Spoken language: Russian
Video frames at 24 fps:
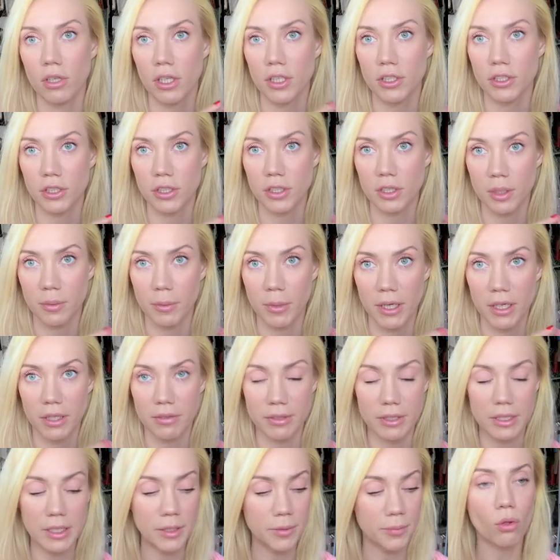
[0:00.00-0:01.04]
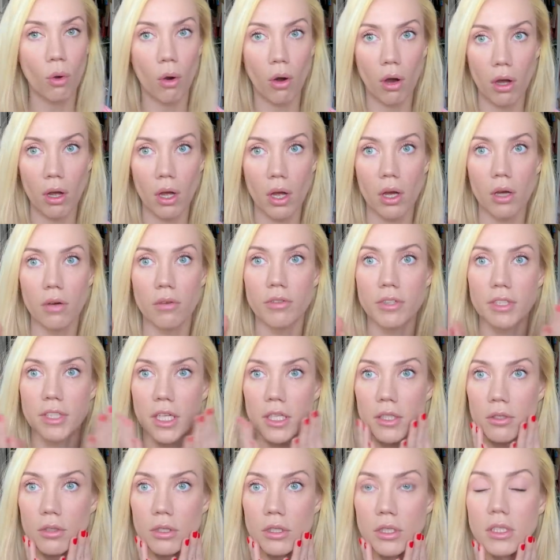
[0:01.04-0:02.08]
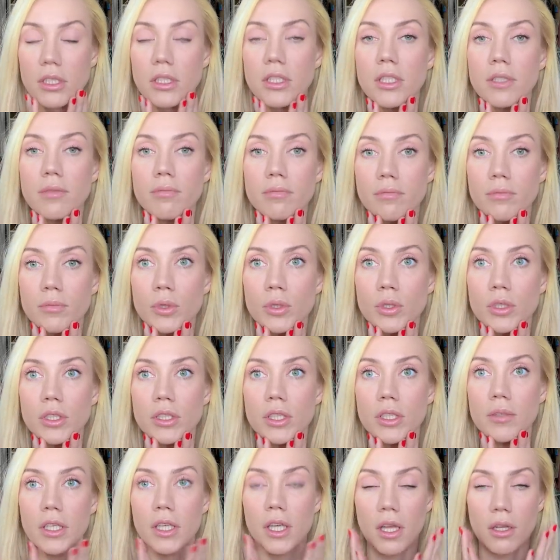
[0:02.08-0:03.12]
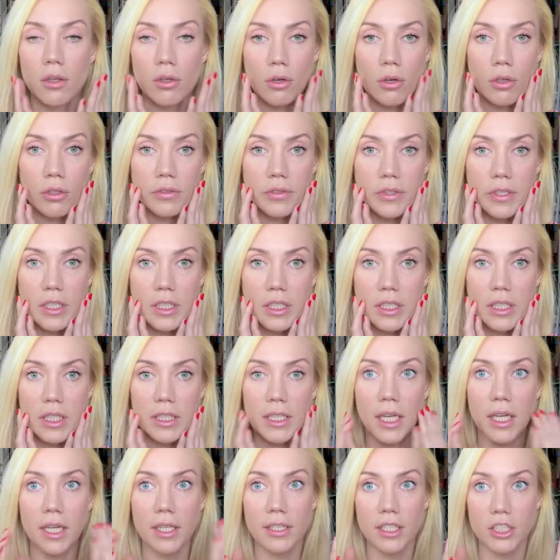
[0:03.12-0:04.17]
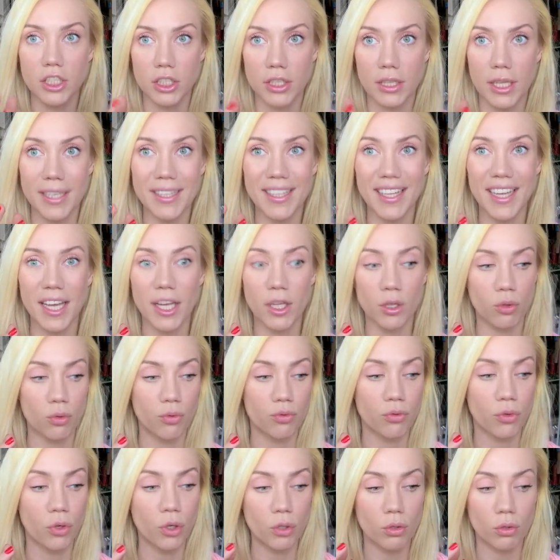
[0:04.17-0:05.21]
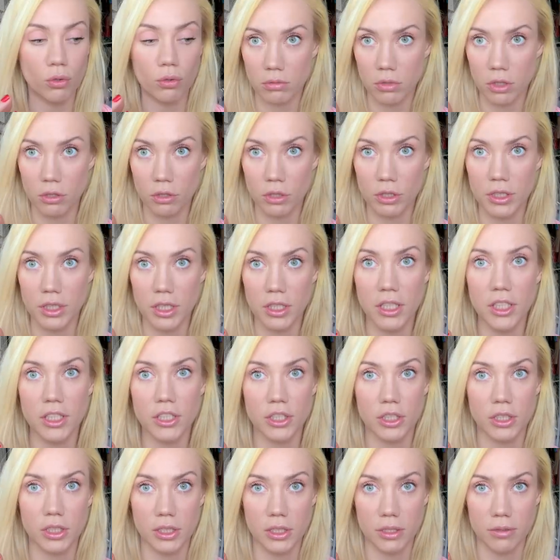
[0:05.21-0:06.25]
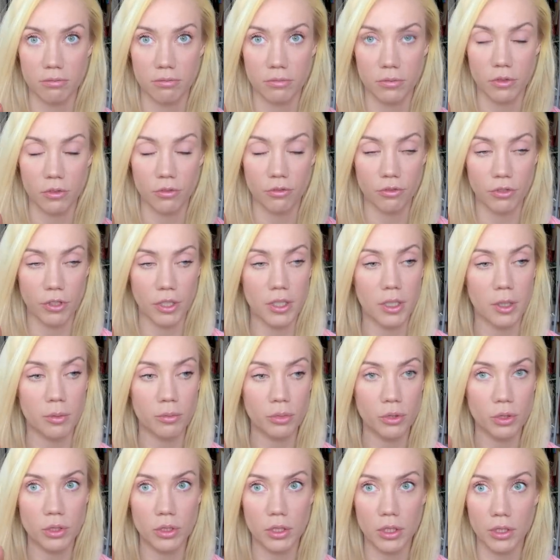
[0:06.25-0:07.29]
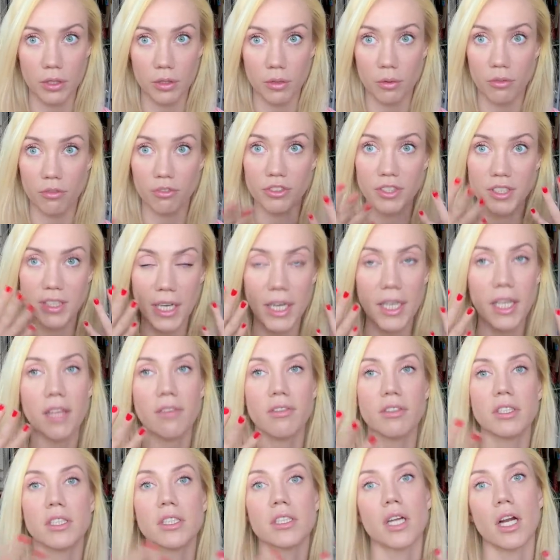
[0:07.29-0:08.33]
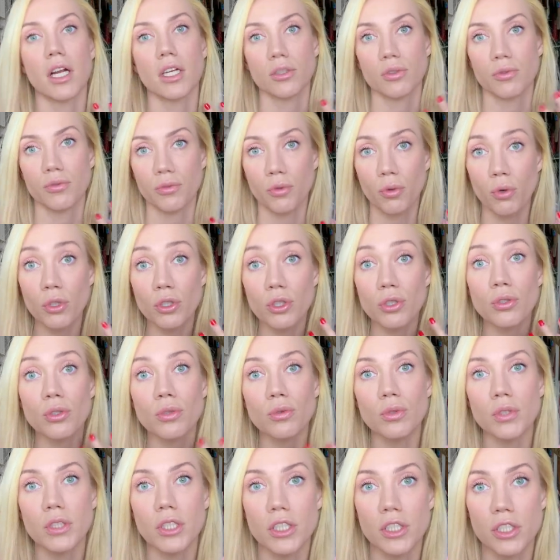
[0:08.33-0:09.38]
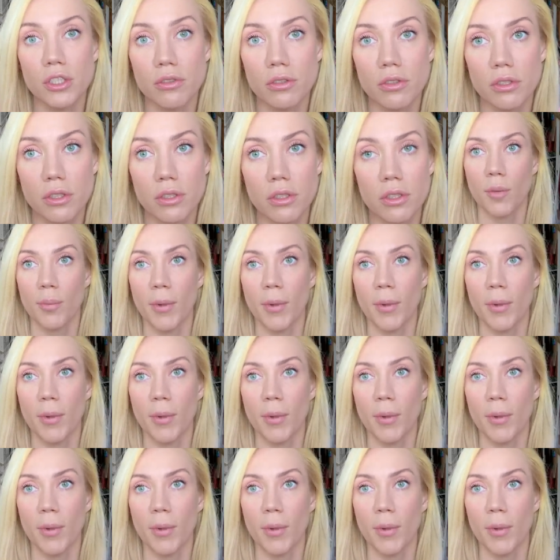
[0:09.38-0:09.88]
количество термальной воды, то вы наносите бустер, гиалуроновая кислота начинает эту воду, которая содержится в этом бустере, втягивать сразу в кожу и удерживать.